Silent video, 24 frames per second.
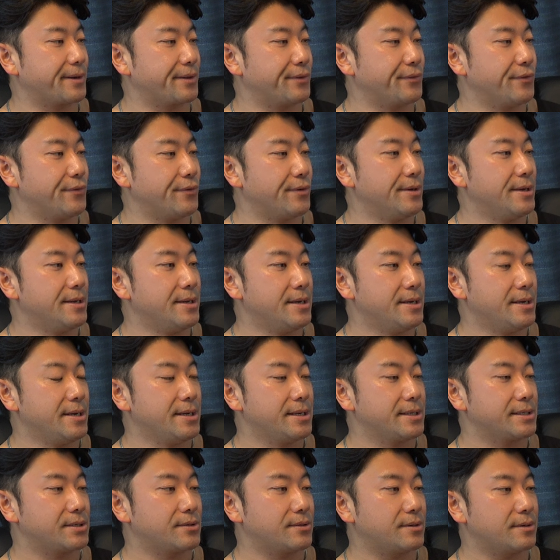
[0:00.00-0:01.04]
けど、
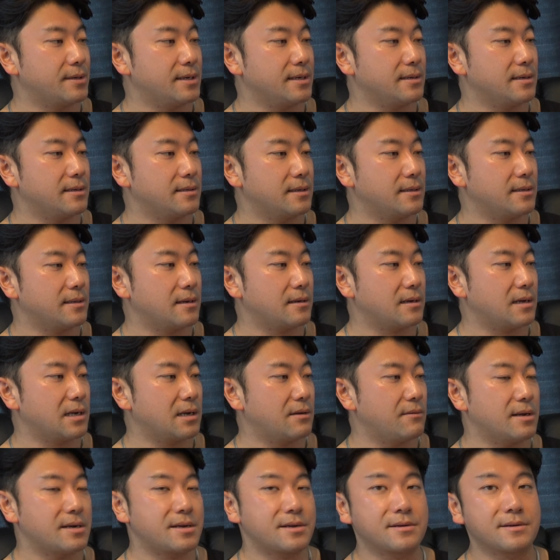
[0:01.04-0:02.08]
その中で仲
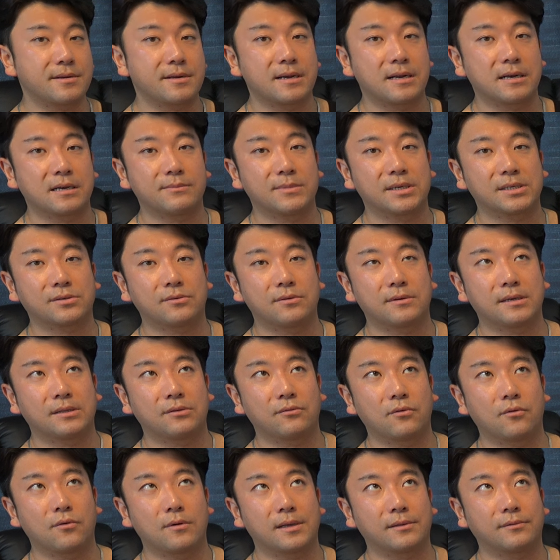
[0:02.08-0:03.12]
が悪い国があります。これは
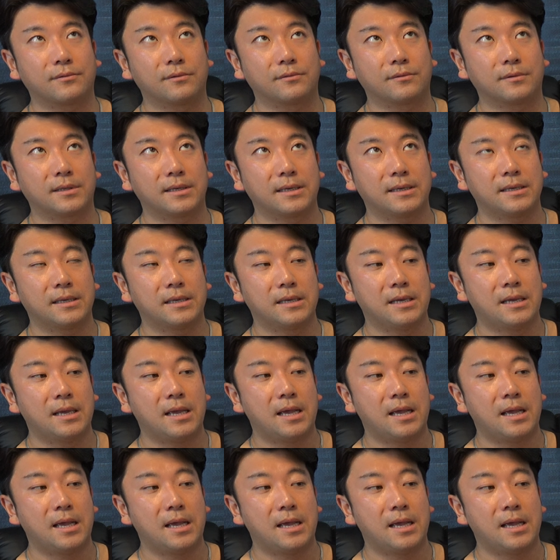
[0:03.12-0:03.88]
どこかというとね、